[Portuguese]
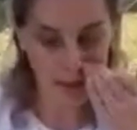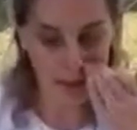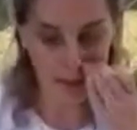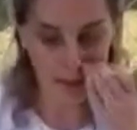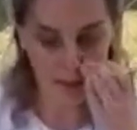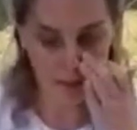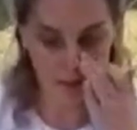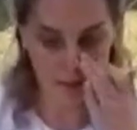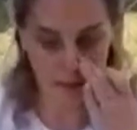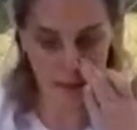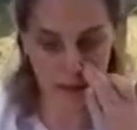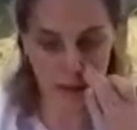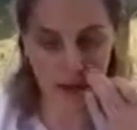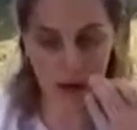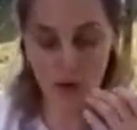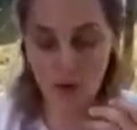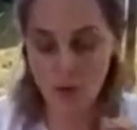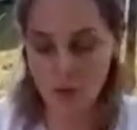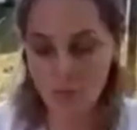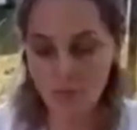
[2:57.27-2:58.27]

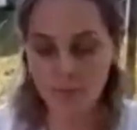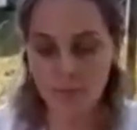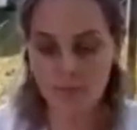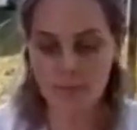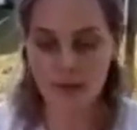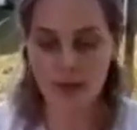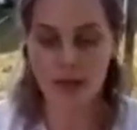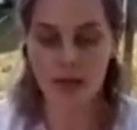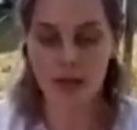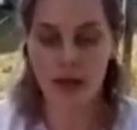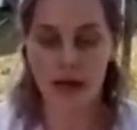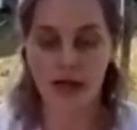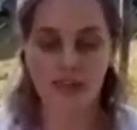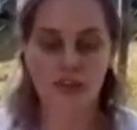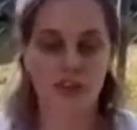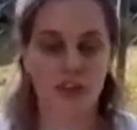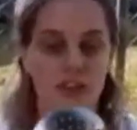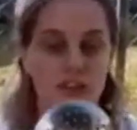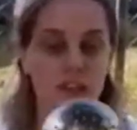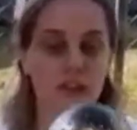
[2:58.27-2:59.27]
Então, a
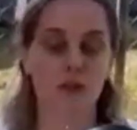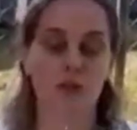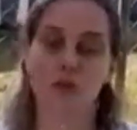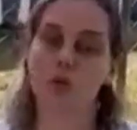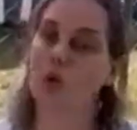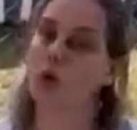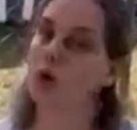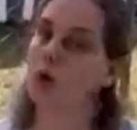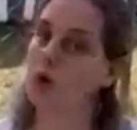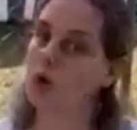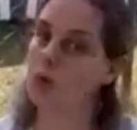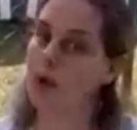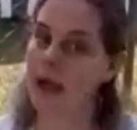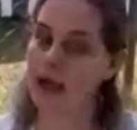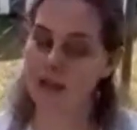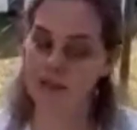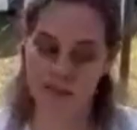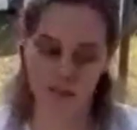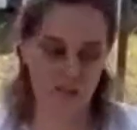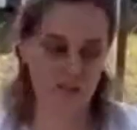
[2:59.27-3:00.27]
tia tentou com
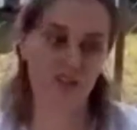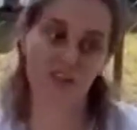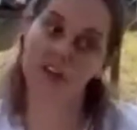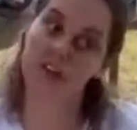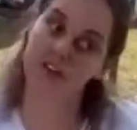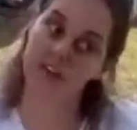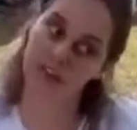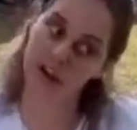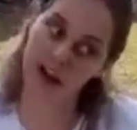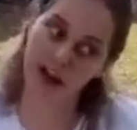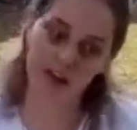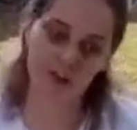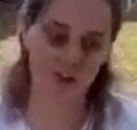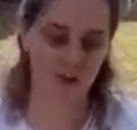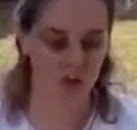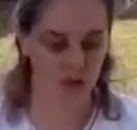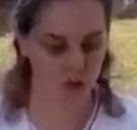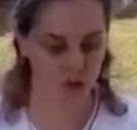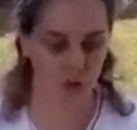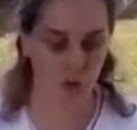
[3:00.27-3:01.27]
essa e foi fácil,